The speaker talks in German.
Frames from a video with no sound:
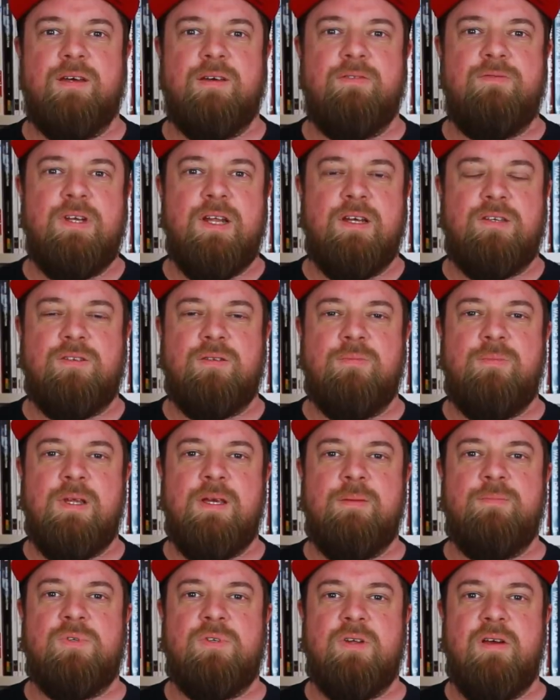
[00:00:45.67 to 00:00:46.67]
äh, wieder zum
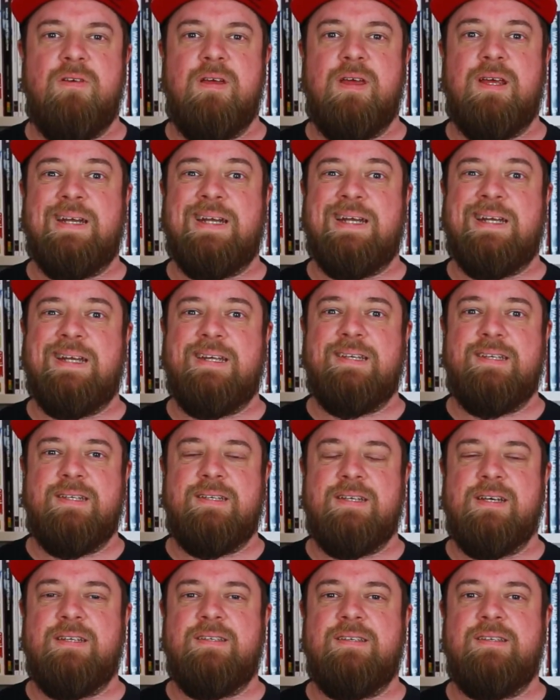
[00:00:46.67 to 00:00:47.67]
Leben zu erwecken. Denn das
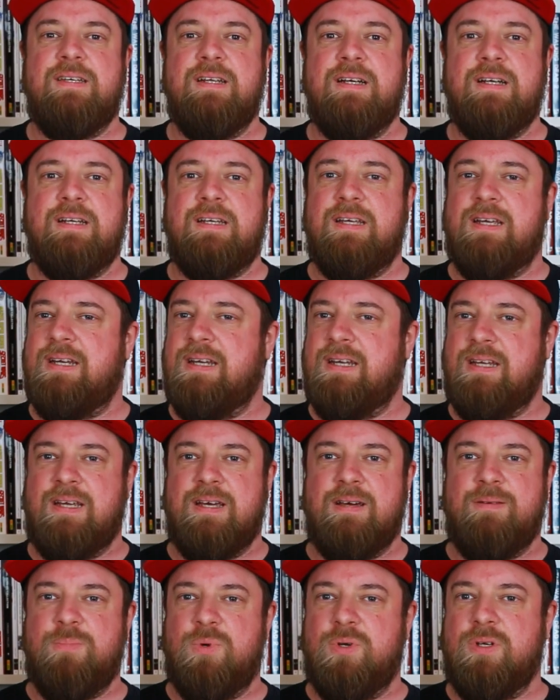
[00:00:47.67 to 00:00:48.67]
ist sein Ziel, denn
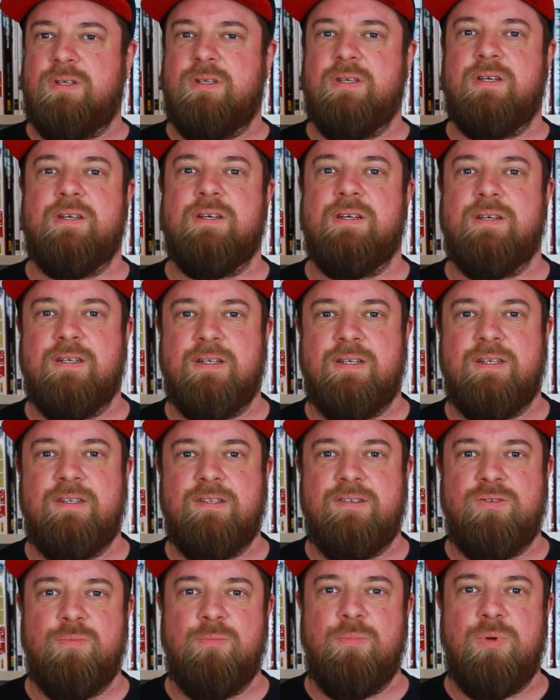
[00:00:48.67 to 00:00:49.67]
er möchte
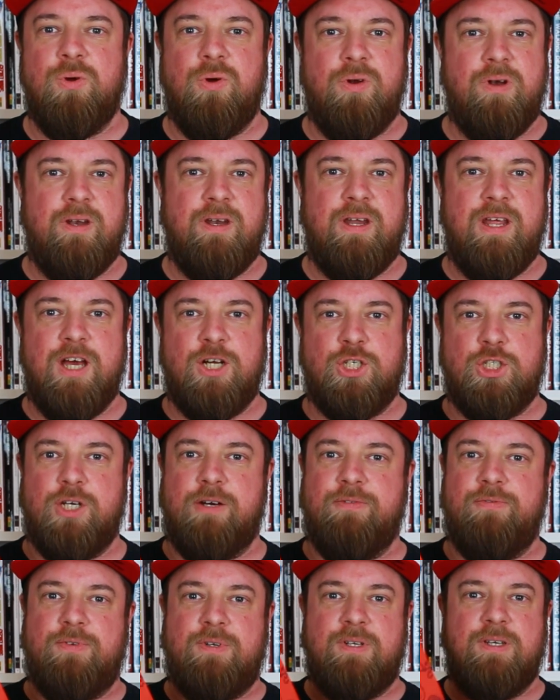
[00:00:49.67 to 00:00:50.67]
die
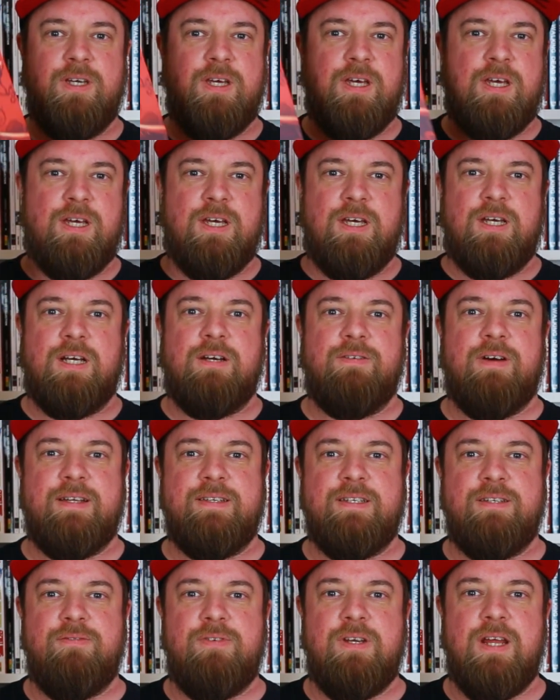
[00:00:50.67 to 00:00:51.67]
Symbiontenherrschaft
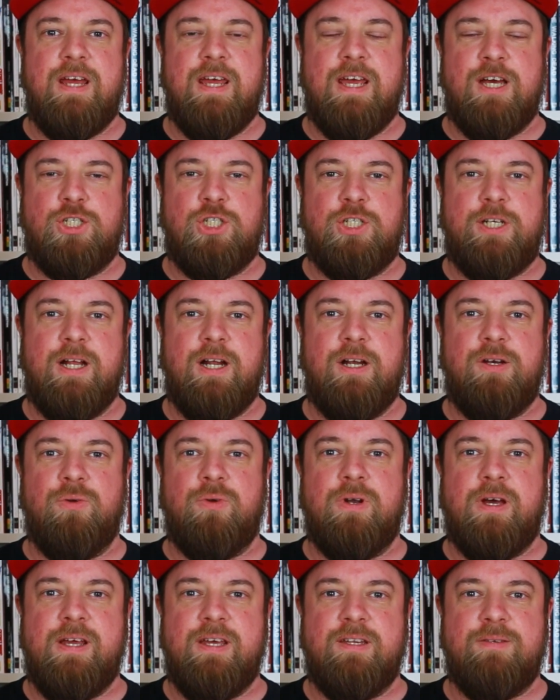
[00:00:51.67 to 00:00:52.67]
quasi wiederherstellen
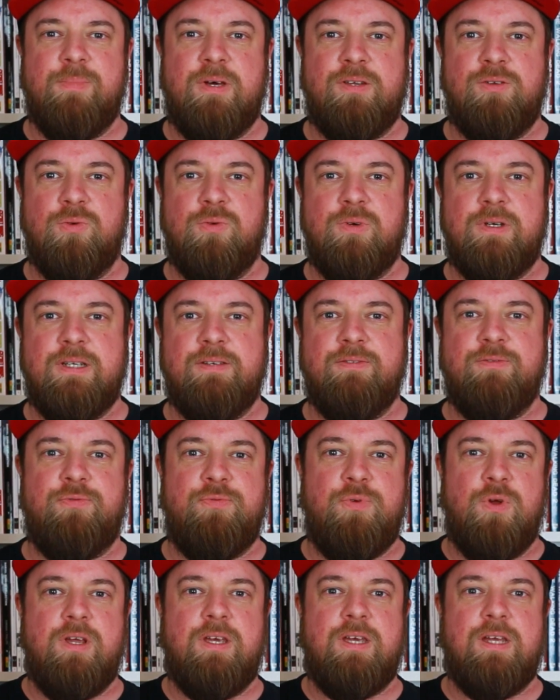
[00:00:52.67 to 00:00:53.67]
oder erstmal so
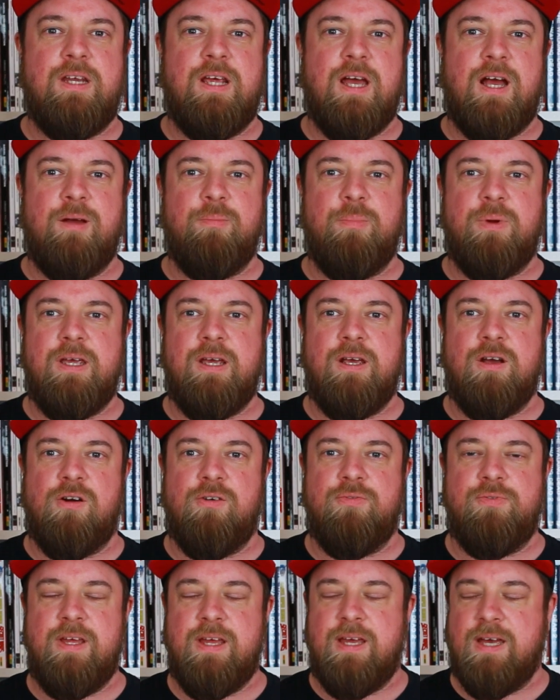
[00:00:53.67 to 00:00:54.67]
völlig in Gang bringen
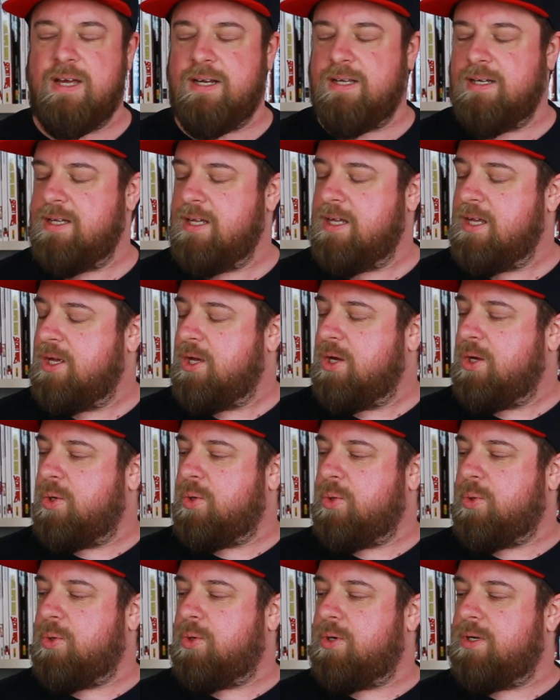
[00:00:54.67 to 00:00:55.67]
auf der Erde
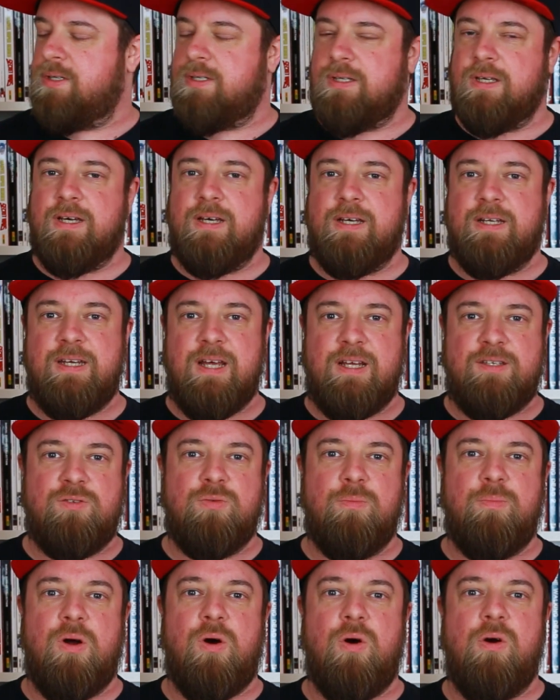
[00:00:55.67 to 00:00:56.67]
und äh,
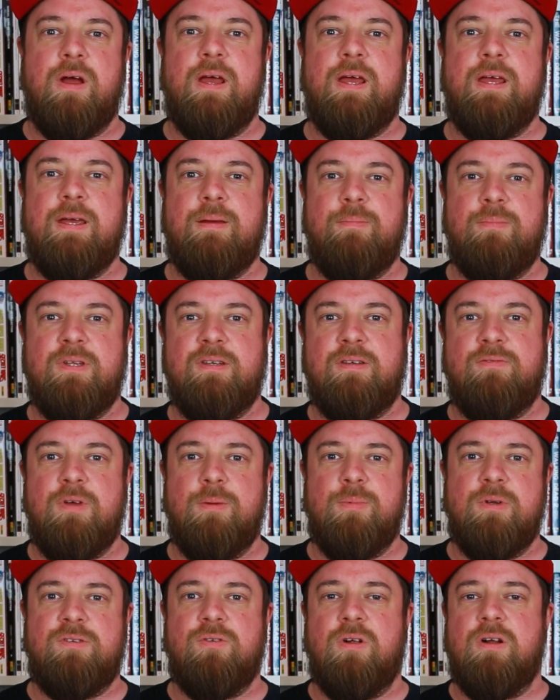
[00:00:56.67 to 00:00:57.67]
dazu braucht er eben diese
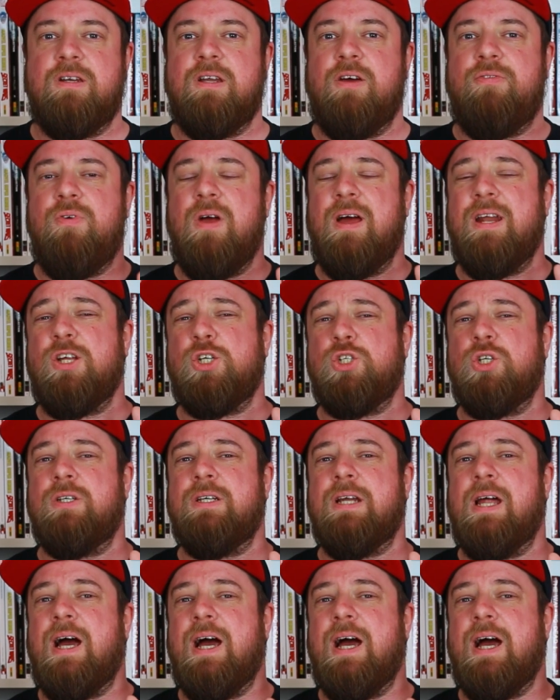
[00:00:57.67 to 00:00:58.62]
Wirbelsäulen. Dafür hat er schon